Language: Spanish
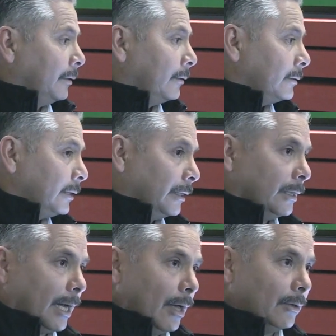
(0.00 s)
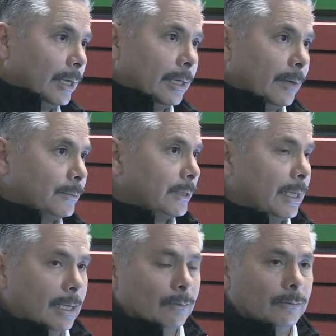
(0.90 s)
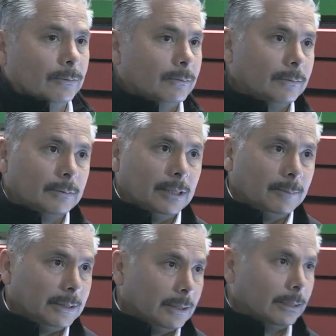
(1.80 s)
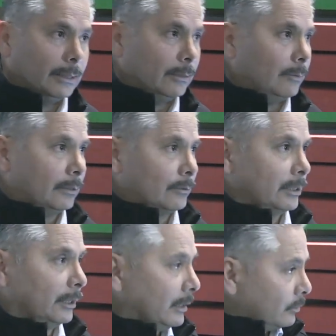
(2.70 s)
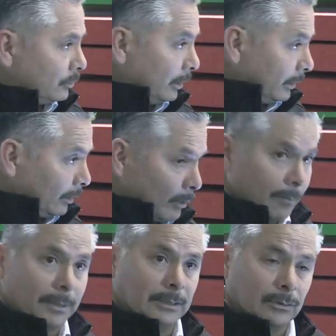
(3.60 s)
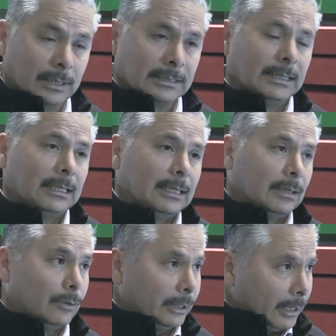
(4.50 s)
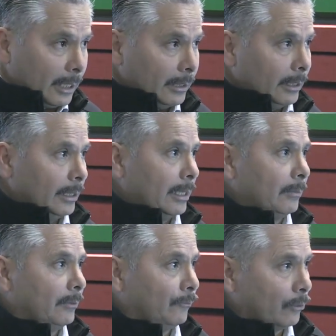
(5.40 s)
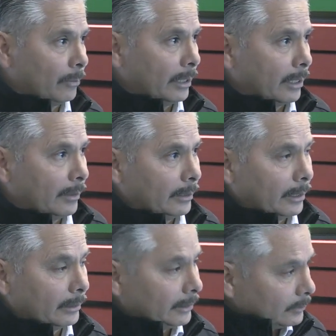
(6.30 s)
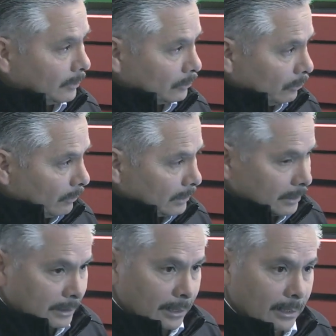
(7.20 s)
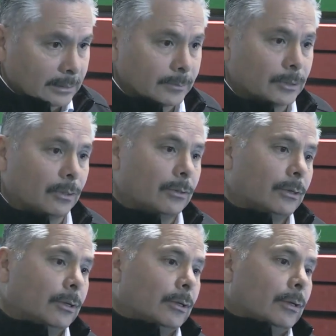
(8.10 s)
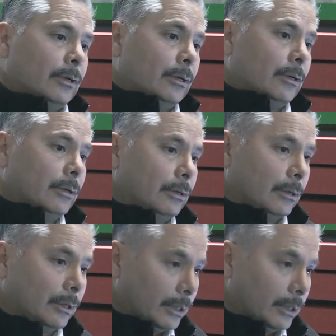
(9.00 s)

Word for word: sí, se han llegado, ya llegamos a un límite de 489 personas, ahorita acaban de llegar, me informan, acaban de llegar tres personas más que están en recepción, eh,